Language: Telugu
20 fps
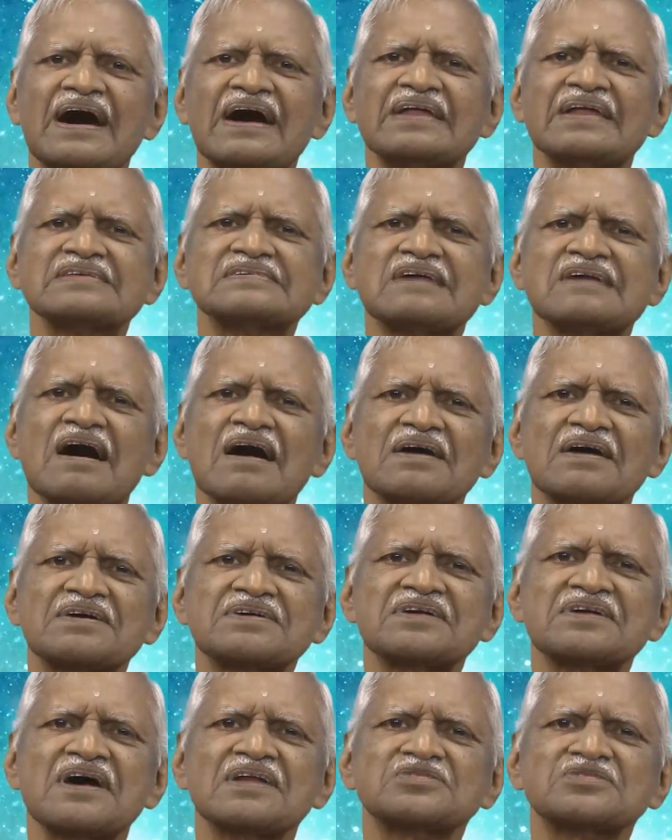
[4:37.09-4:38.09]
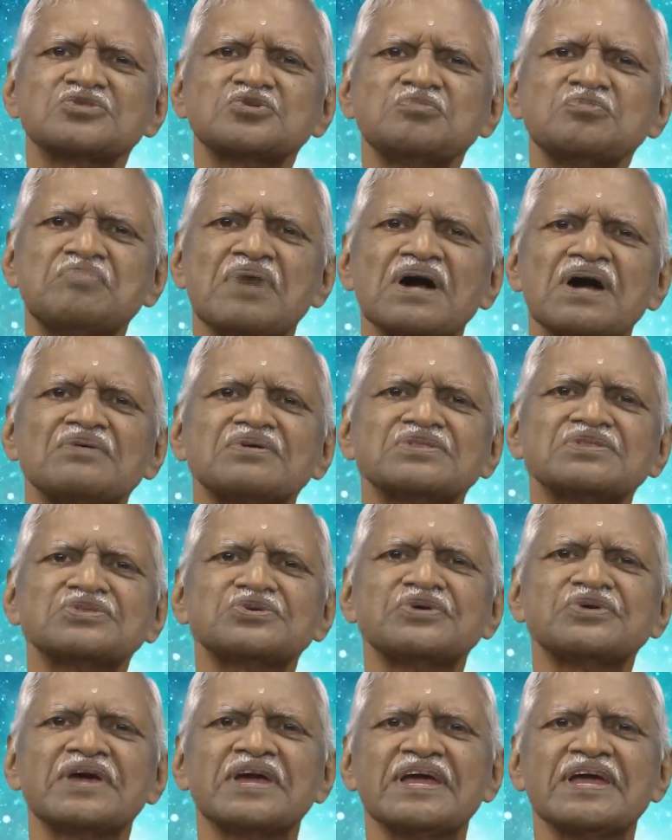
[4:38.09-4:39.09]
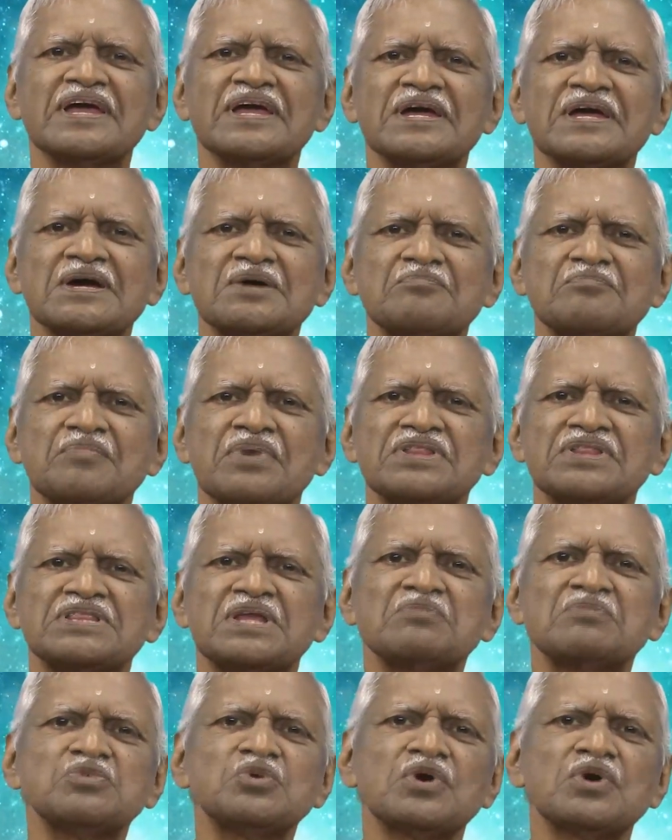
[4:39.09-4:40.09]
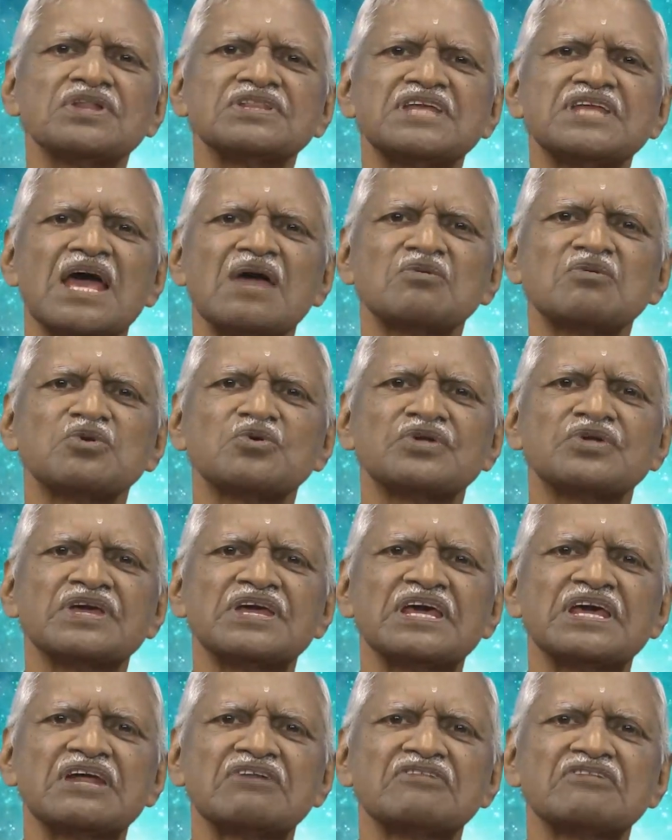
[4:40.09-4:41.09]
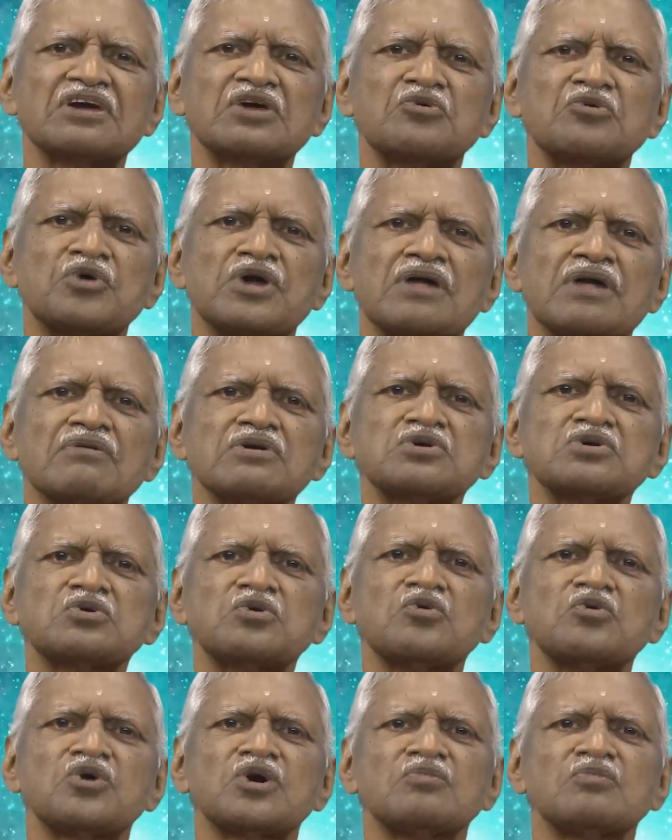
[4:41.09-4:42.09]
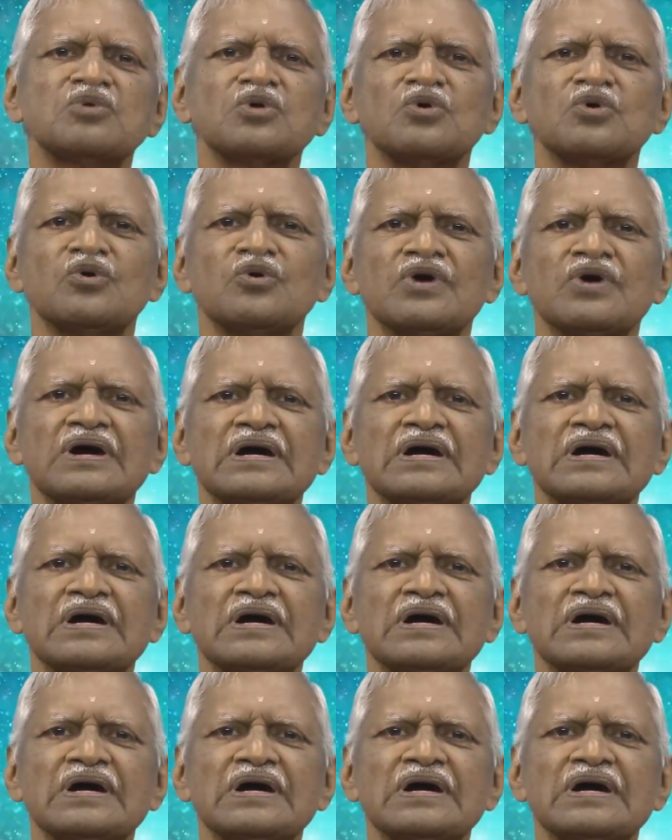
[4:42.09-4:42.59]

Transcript: అని సాక్షాత్తు భగవంతుడే పద్దెనిమిదో అధ్యాయంలోని ఇరవై రెండవ శ్లోకములో